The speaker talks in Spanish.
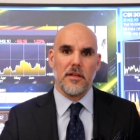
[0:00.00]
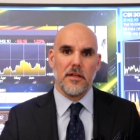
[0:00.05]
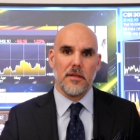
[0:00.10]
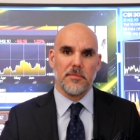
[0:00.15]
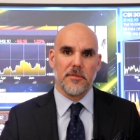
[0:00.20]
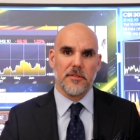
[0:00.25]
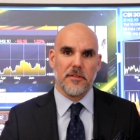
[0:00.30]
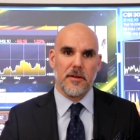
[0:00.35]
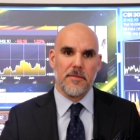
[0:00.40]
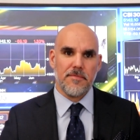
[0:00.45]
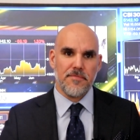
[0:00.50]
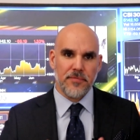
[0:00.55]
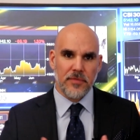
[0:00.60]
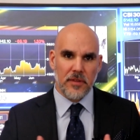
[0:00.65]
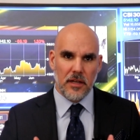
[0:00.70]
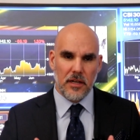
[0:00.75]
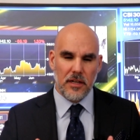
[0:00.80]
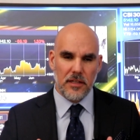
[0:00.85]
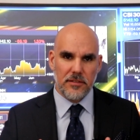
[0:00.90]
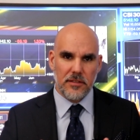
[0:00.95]
Elipsa,
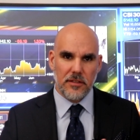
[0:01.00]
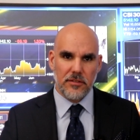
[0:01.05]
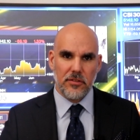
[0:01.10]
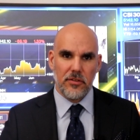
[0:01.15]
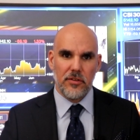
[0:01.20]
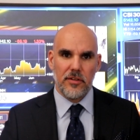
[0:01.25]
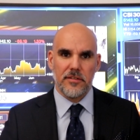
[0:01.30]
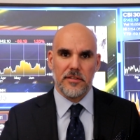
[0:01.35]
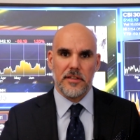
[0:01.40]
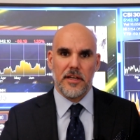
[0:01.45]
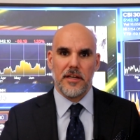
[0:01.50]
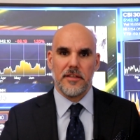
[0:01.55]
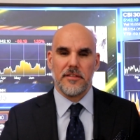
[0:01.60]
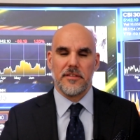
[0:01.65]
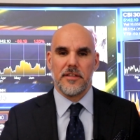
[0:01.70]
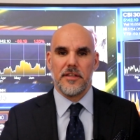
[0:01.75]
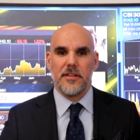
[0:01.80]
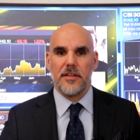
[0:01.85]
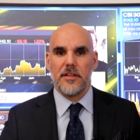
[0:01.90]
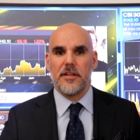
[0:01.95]
las acciones
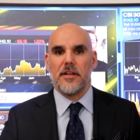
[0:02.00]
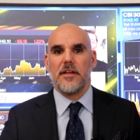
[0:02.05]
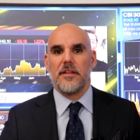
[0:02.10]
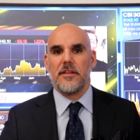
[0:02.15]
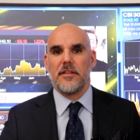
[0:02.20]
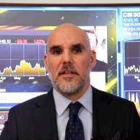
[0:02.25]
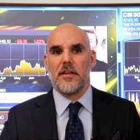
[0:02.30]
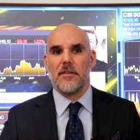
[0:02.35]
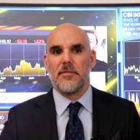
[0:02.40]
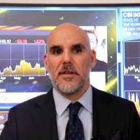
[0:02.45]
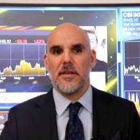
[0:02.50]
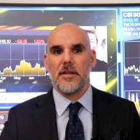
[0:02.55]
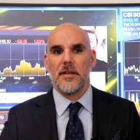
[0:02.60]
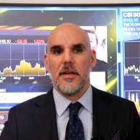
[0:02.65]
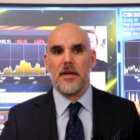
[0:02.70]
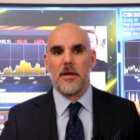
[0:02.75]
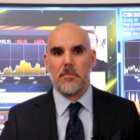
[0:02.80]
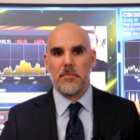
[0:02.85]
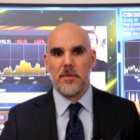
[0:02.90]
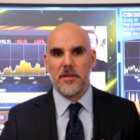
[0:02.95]
AESGENER, Andina B,
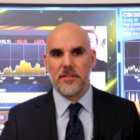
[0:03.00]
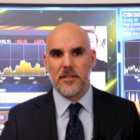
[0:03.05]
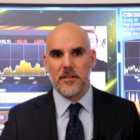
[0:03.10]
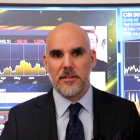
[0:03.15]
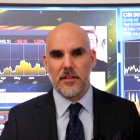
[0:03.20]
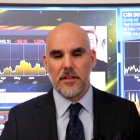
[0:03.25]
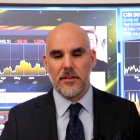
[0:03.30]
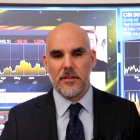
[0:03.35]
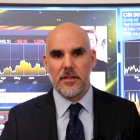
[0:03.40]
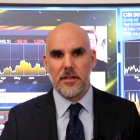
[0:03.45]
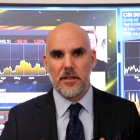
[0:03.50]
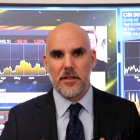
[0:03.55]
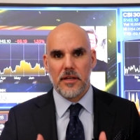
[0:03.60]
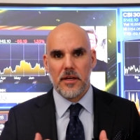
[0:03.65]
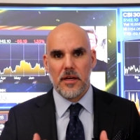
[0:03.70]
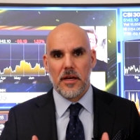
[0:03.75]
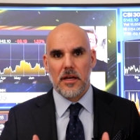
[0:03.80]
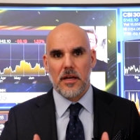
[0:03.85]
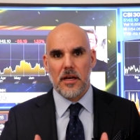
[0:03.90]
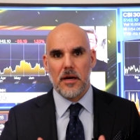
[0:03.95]
B Santander,
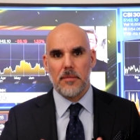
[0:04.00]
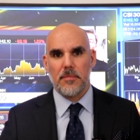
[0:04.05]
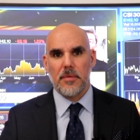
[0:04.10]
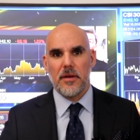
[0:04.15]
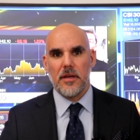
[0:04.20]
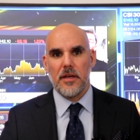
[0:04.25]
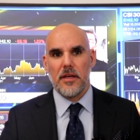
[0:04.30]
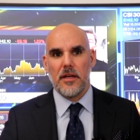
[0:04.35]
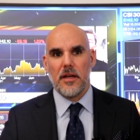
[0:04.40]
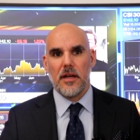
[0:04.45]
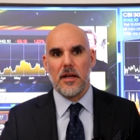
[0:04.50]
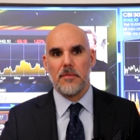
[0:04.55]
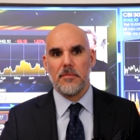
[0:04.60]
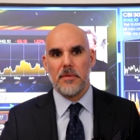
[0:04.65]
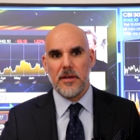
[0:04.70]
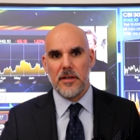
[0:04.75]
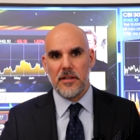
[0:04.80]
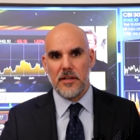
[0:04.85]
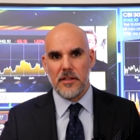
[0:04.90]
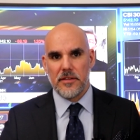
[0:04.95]
CAP, en
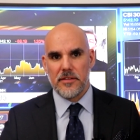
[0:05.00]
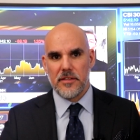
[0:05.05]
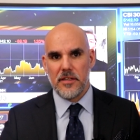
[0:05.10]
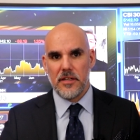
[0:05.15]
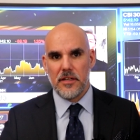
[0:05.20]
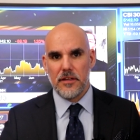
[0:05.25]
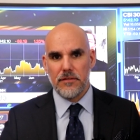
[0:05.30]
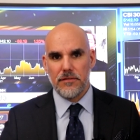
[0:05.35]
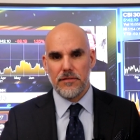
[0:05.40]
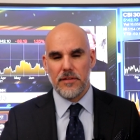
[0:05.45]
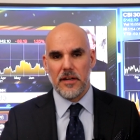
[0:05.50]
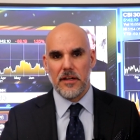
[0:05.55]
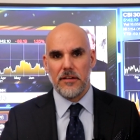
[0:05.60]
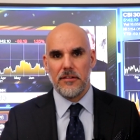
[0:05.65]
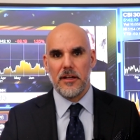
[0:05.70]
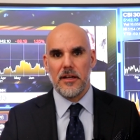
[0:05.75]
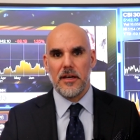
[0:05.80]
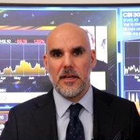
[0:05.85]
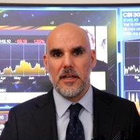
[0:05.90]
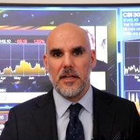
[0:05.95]
el Chile,
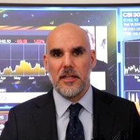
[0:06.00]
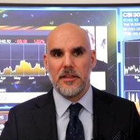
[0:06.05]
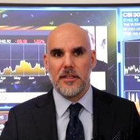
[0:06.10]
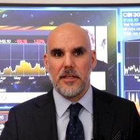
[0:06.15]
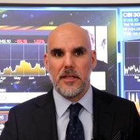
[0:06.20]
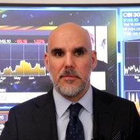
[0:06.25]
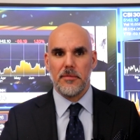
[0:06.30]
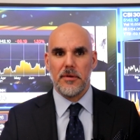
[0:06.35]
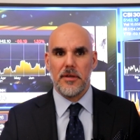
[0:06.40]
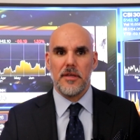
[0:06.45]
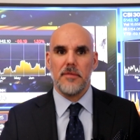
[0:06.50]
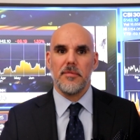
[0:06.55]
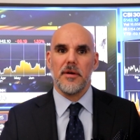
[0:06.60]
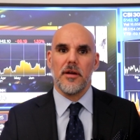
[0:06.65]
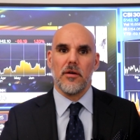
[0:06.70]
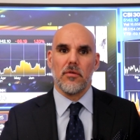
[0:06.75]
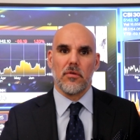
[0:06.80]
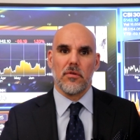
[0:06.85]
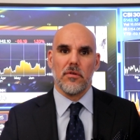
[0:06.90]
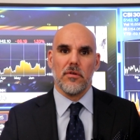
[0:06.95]
Falabella, LTM y
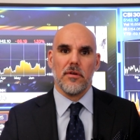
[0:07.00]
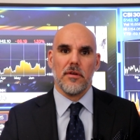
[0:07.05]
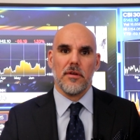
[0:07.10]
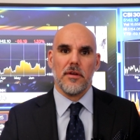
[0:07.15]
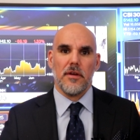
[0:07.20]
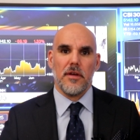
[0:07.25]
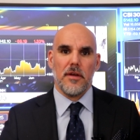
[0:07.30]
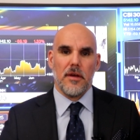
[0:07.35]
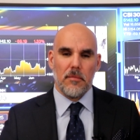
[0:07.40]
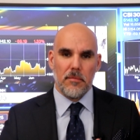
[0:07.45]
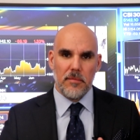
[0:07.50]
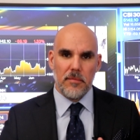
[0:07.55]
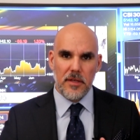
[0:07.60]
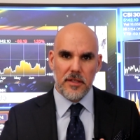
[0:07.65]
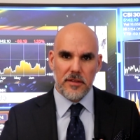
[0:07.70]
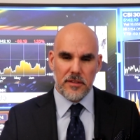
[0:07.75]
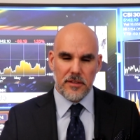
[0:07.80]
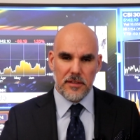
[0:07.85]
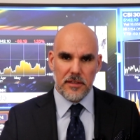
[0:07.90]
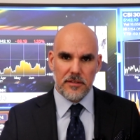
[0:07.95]
Parauco
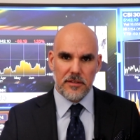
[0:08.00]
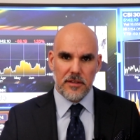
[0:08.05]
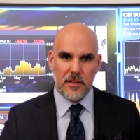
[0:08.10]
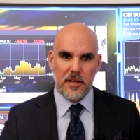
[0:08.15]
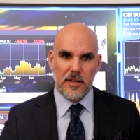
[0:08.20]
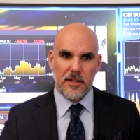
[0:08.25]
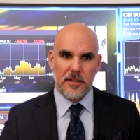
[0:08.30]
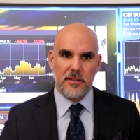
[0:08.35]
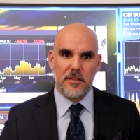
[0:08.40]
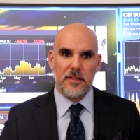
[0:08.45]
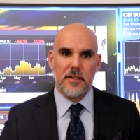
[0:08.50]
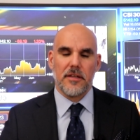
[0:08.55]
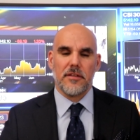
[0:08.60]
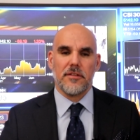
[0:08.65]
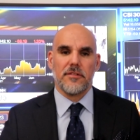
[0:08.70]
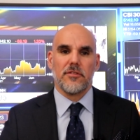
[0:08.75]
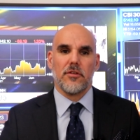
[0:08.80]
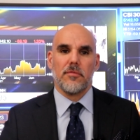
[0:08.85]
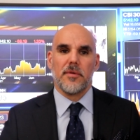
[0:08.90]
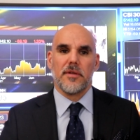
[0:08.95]
mientras que la cartera de
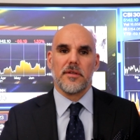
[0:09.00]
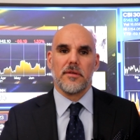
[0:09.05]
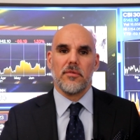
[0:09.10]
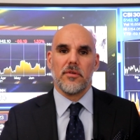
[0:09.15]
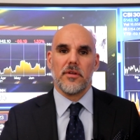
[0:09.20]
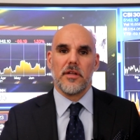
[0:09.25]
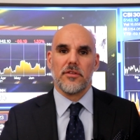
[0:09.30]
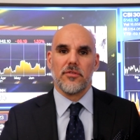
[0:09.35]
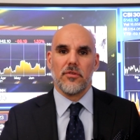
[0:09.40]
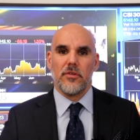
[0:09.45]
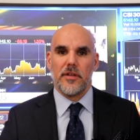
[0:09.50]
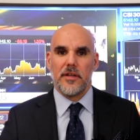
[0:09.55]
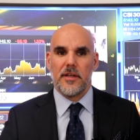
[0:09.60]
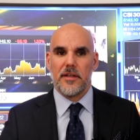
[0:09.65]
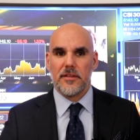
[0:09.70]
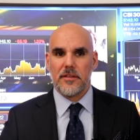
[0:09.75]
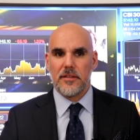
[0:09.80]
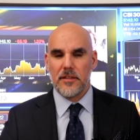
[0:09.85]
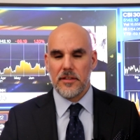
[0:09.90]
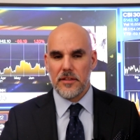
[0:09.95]
gestión patrimonial
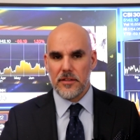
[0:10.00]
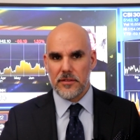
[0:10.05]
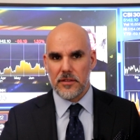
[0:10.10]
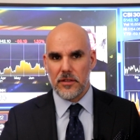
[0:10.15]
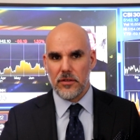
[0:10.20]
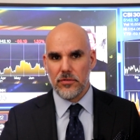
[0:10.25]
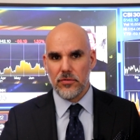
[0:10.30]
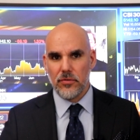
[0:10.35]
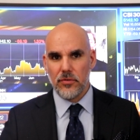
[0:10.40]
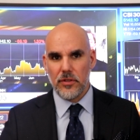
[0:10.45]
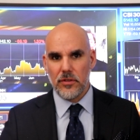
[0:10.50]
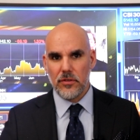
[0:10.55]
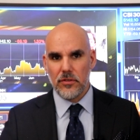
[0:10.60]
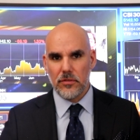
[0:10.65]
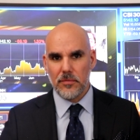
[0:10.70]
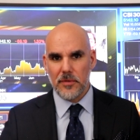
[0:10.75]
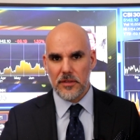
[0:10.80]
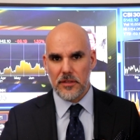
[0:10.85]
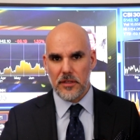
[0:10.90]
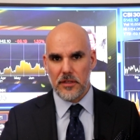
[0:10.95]
tolerante de Estados Unidos
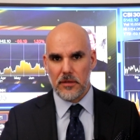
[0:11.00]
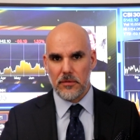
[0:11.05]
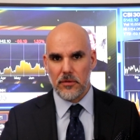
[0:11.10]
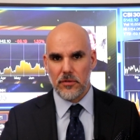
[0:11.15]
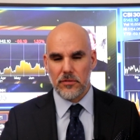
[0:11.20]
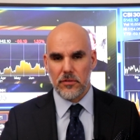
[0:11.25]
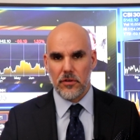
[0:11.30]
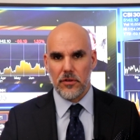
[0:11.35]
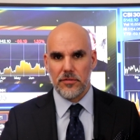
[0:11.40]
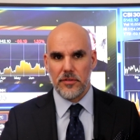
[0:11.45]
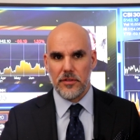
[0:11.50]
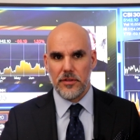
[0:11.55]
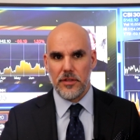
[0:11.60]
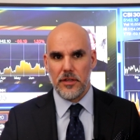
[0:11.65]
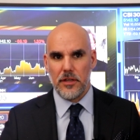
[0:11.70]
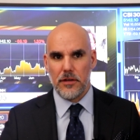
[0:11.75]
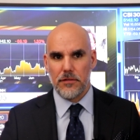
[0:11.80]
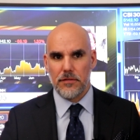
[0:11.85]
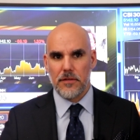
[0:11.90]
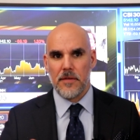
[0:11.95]
mantenemos los
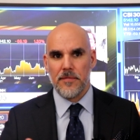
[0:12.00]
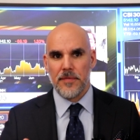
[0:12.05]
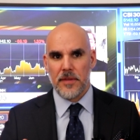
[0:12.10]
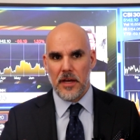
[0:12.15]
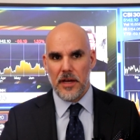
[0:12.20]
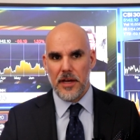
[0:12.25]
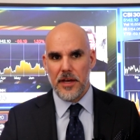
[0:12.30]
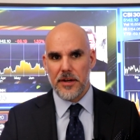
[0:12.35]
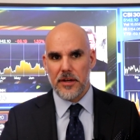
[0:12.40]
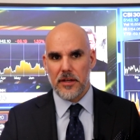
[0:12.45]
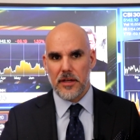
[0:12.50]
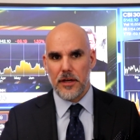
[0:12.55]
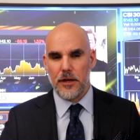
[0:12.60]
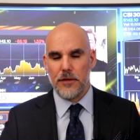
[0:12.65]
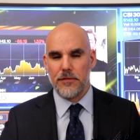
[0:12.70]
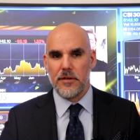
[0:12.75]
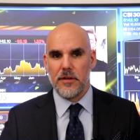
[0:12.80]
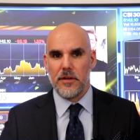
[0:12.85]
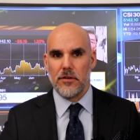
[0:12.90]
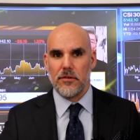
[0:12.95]
ETF
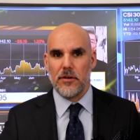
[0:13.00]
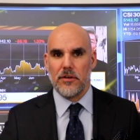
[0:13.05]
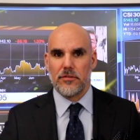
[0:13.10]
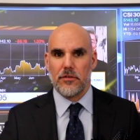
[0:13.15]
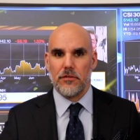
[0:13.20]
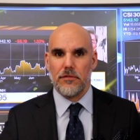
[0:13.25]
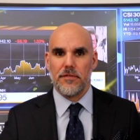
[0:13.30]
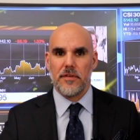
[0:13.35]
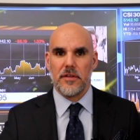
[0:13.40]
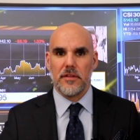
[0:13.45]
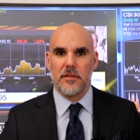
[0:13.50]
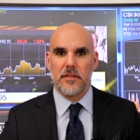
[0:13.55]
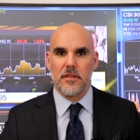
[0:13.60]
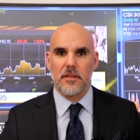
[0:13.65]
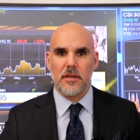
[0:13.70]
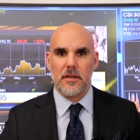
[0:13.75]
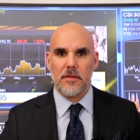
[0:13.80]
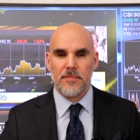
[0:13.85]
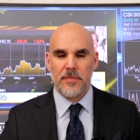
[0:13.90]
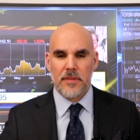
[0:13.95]
ARKF de innovación
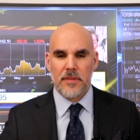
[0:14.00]
fintech,